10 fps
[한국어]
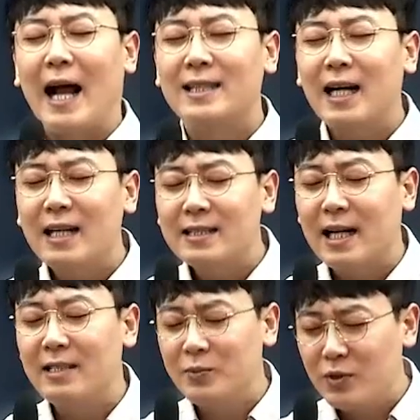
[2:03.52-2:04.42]
가장
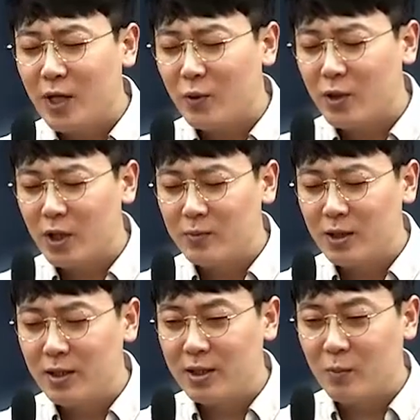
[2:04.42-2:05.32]
잘 흡수하고
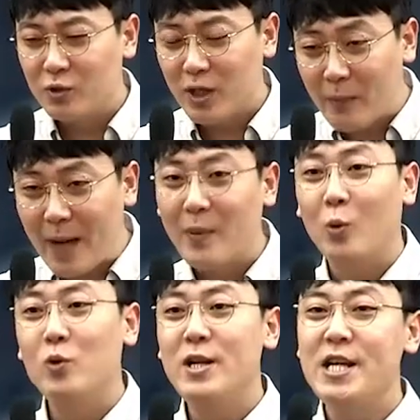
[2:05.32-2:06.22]
여러분들 점수를 팍팍
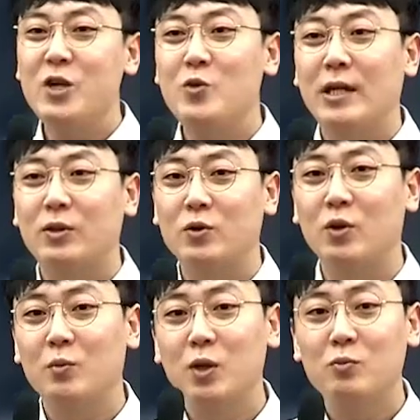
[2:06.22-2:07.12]
올리기 위해서도
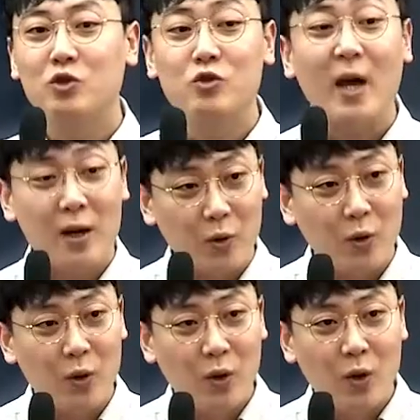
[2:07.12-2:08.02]
너무너무
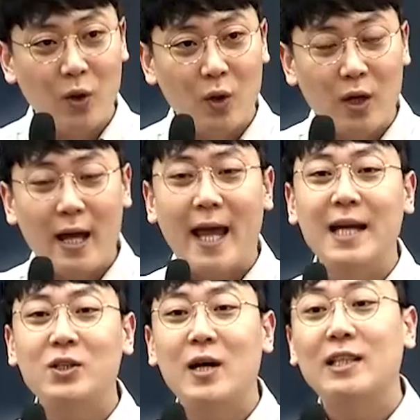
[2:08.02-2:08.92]
중요하고
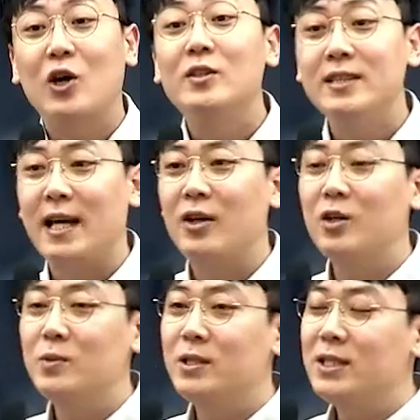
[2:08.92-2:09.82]
행정학 전체
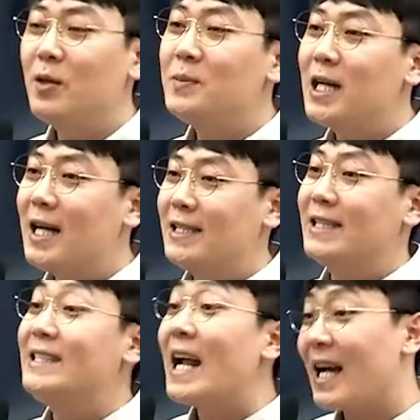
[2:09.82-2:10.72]
여러분들 시험장 가는
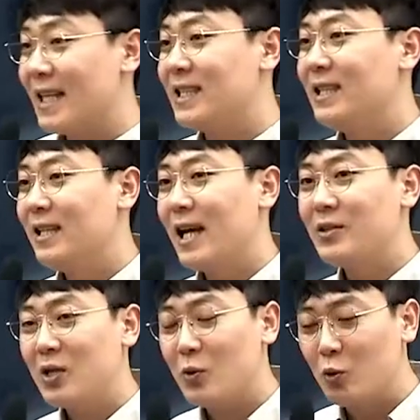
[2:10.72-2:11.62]
그날까지
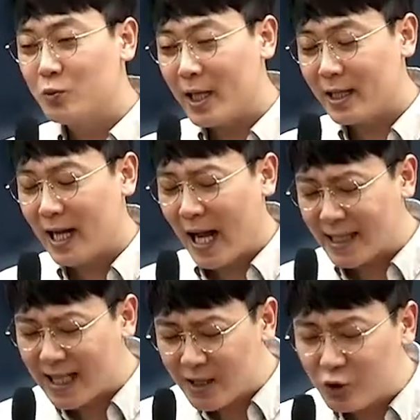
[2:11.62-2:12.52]
행정학 공부할 때
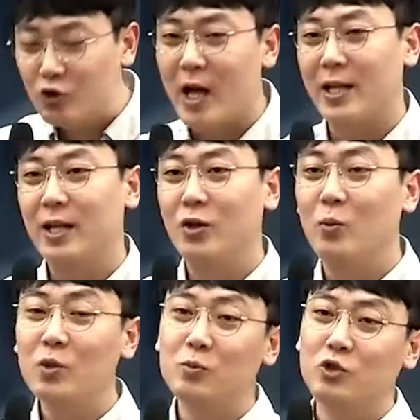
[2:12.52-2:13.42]
가장 중요한
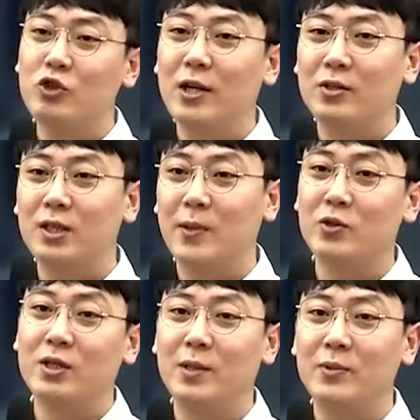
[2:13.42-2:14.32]
너무너무 중요한 것들을
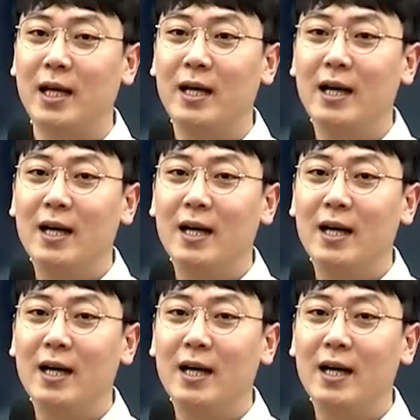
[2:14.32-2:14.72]
배우기 때문에